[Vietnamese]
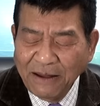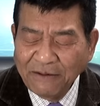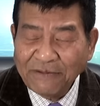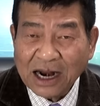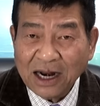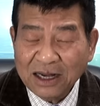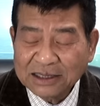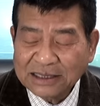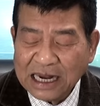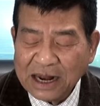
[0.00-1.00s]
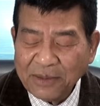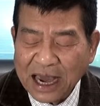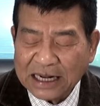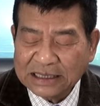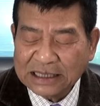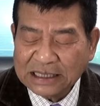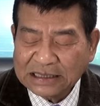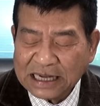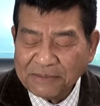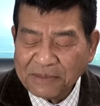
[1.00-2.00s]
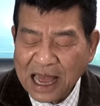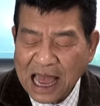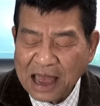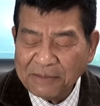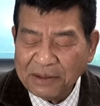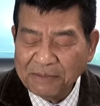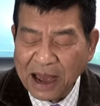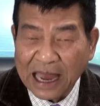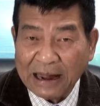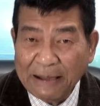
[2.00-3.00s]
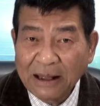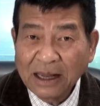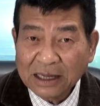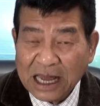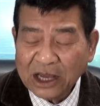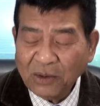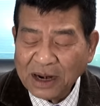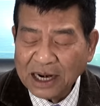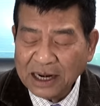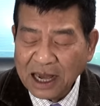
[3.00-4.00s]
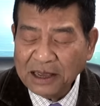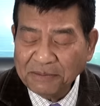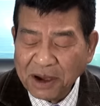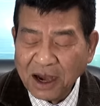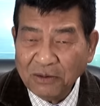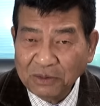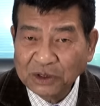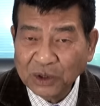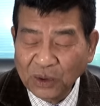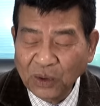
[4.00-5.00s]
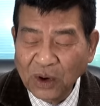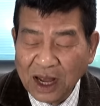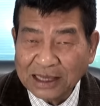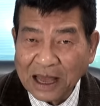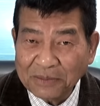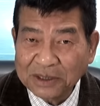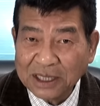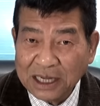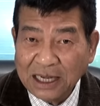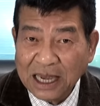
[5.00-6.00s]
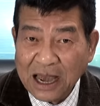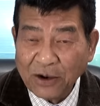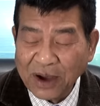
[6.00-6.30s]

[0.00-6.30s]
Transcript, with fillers: và đã được xây năm 1927 đây cũng là nơi mà ông chủ ờ, tạp chí ờ,